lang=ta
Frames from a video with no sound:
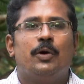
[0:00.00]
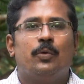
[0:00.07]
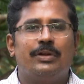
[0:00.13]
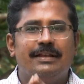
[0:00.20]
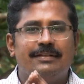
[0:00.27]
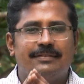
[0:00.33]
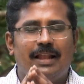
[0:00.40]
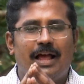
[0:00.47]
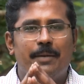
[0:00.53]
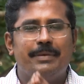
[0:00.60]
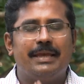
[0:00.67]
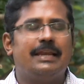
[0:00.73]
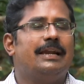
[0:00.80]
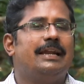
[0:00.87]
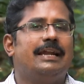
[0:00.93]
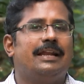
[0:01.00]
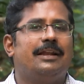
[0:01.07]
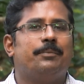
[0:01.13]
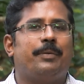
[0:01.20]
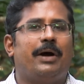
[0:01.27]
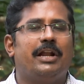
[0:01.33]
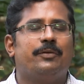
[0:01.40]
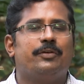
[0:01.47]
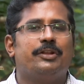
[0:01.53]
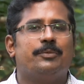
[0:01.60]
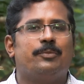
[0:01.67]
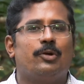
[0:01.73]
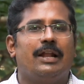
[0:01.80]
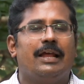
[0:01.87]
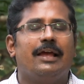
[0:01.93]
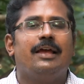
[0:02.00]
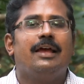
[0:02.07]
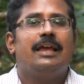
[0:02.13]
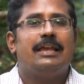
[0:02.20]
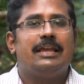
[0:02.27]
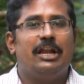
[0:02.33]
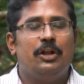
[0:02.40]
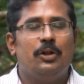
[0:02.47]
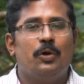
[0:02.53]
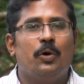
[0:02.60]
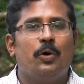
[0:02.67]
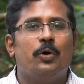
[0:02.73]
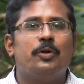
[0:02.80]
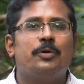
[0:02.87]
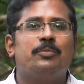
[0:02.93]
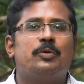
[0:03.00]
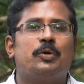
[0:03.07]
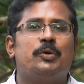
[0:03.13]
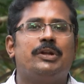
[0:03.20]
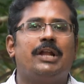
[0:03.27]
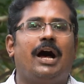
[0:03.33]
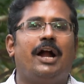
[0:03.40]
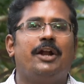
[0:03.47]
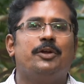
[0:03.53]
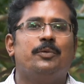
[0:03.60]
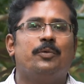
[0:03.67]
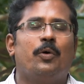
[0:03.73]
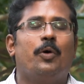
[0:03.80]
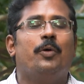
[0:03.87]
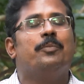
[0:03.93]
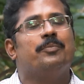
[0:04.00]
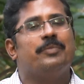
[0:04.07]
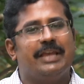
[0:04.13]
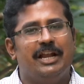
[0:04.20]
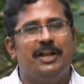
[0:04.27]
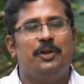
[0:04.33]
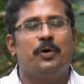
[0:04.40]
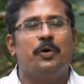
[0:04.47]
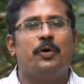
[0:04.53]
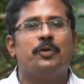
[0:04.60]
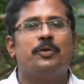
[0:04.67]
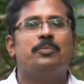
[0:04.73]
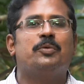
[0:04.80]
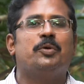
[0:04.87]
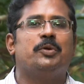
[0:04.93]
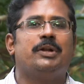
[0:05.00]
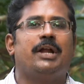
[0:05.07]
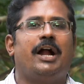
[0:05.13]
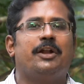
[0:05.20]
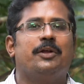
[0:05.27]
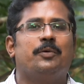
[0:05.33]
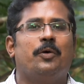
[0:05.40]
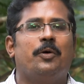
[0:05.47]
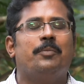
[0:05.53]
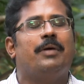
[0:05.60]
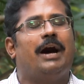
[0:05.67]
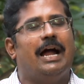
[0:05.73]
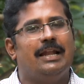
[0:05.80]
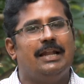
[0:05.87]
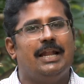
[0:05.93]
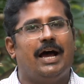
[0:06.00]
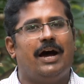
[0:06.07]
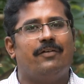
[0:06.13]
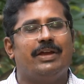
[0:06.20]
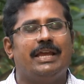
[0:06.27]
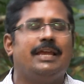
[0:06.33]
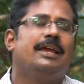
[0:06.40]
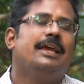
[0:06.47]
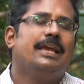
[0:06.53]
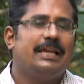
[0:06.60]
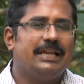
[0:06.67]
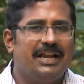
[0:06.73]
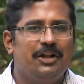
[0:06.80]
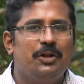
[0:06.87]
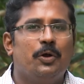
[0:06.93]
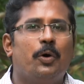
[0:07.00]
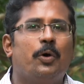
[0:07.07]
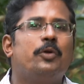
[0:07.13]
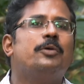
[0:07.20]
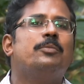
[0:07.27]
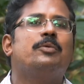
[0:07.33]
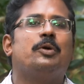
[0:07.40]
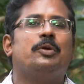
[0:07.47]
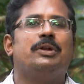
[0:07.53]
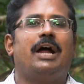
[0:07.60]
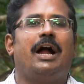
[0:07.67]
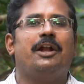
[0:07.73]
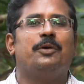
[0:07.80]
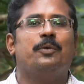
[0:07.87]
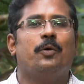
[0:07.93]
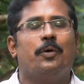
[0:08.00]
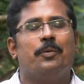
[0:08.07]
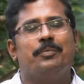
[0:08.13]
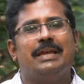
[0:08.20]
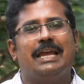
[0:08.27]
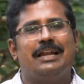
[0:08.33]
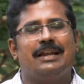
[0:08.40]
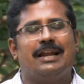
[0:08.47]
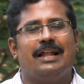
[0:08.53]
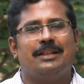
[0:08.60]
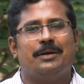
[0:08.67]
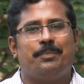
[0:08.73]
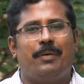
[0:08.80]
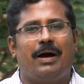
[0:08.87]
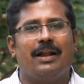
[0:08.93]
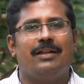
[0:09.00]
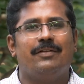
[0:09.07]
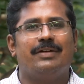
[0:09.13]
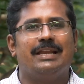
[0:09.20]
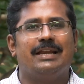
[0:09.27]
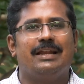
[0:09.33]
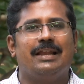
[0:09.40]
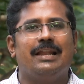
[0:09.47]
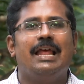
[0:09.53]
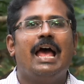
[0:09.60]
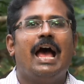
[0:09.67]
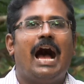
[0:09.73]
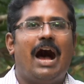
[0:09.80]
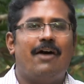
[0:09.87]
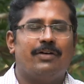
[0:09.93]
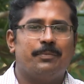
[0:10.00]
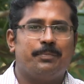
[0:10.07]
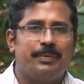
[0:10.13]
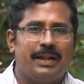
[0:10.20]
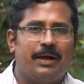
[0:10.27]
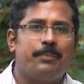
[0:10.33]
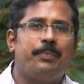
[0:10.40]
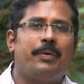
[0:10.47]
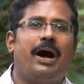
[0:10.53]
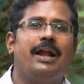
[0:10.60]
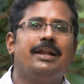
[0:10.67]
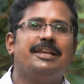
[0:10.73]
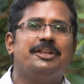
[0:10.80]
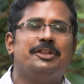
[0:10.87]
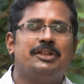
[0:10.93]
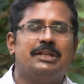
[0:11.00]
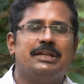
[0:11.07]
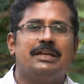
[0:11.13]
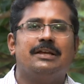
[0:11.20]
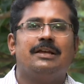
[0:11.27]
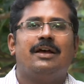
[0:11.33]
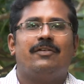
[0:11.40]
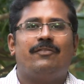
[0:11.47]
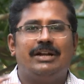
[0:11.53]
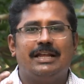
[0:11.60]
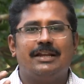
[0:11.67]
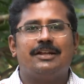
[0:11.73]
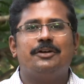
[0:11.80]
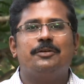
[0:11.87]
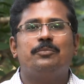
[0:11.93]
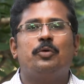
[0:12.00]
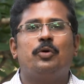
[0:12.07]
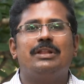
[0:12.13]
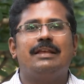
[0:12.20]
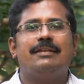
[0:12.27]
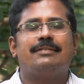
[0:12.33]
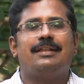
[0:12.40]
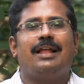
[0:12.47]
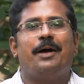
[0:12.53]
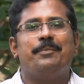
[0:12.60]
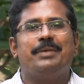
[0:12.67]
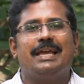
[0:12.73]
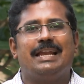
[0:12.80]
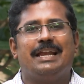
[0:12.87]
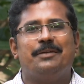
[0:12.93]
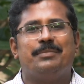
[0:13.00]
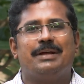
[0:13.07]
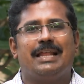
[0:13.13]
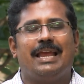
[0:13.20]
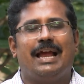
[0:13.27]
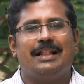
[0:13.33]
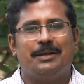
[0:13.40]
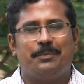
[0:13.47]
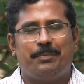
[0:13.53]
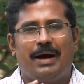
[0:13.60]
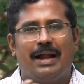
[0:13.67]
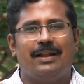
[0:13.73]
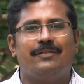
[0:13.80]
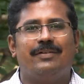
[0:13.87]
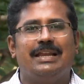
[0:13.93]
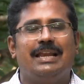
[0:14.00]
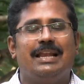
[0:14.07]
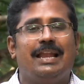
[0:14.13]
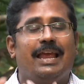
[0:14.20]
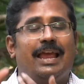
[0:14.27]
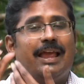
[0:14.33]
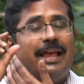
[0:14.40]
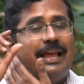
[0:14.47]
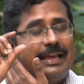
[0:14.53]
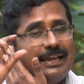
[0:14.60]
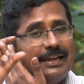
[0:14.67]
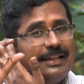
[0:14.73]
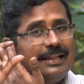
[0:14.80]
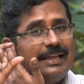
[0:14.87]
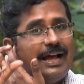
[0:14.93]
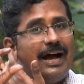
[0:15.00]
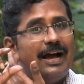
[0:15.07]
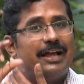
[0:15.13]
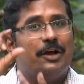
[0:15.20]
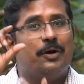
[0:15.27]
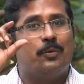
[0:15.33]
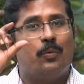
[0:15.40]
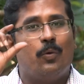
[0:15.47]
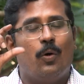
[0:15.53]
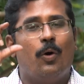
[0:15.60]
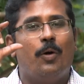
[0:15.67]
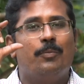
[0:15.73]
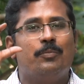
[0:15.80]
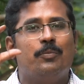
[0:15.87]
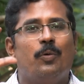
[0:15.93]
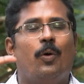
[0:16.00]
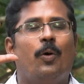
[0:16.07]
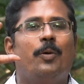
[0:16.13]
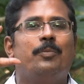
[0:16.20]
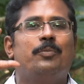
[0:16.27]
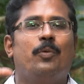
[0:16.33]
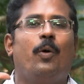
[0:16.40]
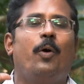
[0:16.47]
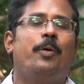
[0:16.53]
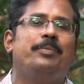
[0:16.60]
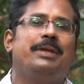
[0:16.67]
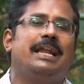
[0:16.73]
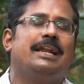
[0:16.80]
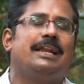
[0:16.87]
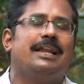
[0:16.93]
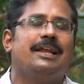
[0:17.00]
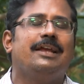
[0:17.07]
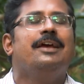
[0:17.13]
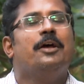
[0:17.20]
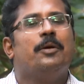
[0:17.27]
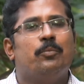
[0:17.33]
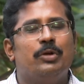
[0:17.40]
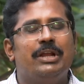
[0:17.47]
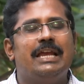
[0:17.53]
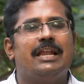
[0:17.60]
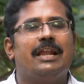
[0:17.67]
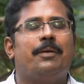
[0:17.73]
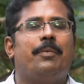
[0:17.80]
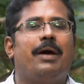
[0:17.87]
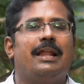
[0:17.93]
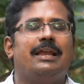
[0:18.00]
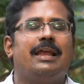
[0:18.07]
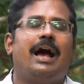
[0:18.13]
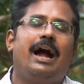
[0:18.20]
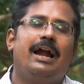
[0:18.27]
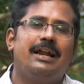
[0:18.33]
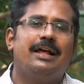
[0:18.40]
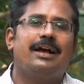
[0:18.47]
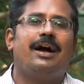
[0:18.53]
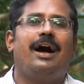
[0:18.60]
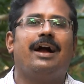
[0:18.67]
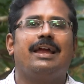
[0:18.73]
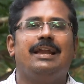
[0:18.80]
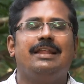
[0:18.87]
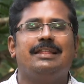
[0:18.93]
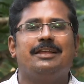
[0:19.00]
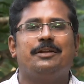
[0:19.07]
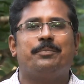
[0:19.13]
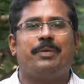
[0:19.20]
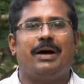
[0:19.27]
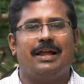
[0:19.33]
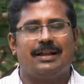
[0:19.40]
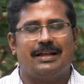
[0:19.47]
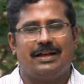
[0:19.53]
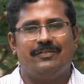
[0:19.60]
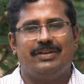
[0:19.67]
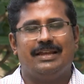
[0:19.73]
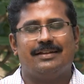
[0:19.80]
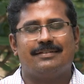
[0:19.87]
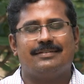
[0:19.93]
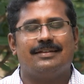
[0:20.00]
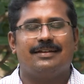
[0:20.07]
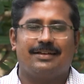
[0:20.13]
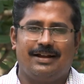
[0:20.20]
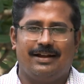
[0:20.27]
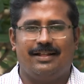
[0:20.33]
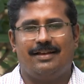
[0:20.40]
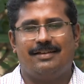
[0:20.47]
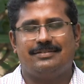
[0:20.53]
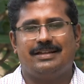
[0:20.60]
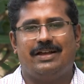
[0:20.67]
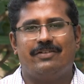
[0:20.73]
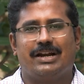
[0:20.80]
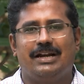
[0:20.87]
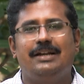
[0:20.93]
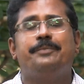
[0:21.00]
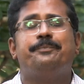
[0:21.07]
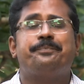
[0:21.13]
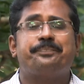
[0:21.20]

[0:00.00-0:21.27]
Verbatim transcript: ஒரு இஸ்லாமிய இளைஞன் பாடுவது போல எல்லோரும் கொண்டாடுவோம் எல்லோரும் கொண்டாடுவோம் அல்லாவை எல்லோரும் கொண்டாடுவோம் என்ற அந்த பாடல் வரிகளில் அவர் பிறப்பால் இந்து வளர்க்கும் போது இஸ்லாமியர் என்பதை அந்த பாடல் வரிகளிலே இறுதியாக ஓம் ஓம் ஓம் என்று முடிகிற மாதிரி அழகாக எழுதியிருப்பார் கவியரசர் கண்ணதாசன் அவர்கள்